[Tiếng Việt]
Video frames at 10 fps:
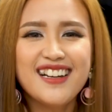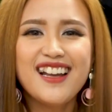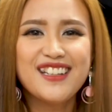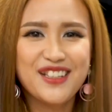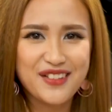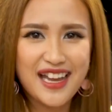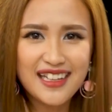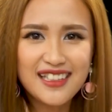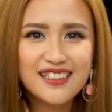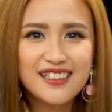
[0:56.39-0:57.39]
rất là nhiều
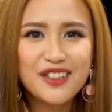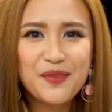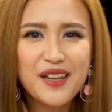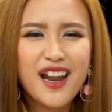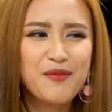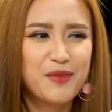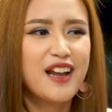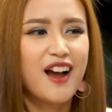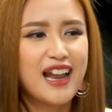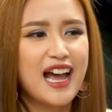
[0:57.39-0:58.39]
giải thưởng cũng như đó là một
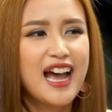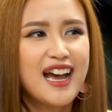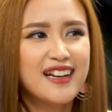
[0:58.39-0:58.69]
cái gọi là